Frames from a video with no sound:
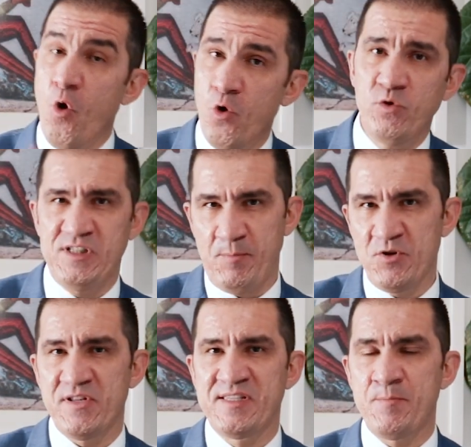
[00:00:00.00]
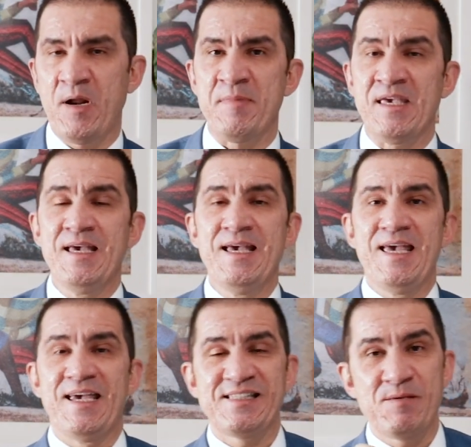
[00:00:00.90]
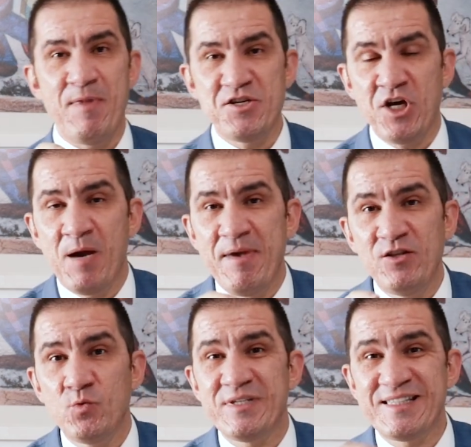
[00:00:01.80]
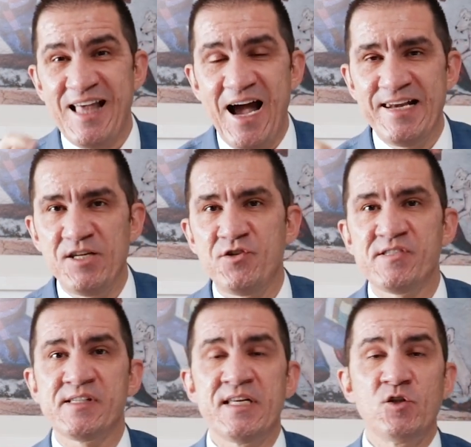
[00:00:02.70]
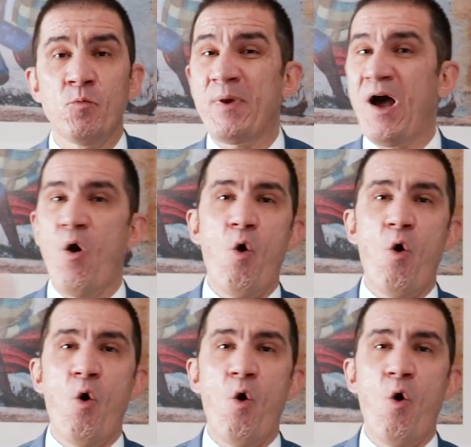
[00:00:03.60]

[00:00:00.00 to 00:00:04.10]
Ou você pode dizer para mim, esse medicamento está ali descrito para